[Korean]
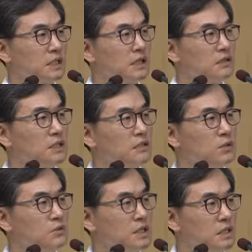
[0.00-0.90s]
탁월한
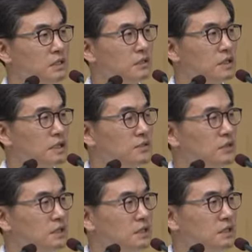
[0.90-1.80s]
통찰력을 가지고
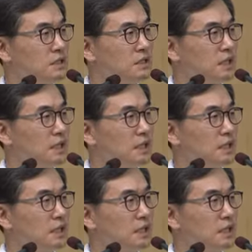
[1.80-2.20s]
있는